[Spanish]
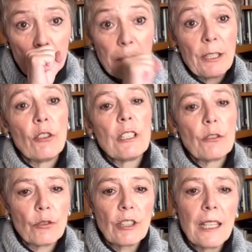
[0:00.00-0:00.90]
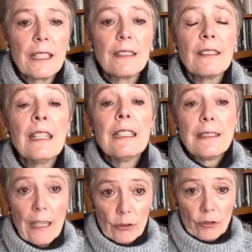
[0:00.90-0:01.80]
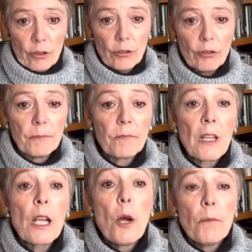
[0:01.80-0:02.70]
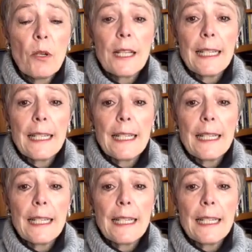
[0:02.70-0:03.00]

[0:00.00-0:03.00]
perdonen ustedes, de los dos. Por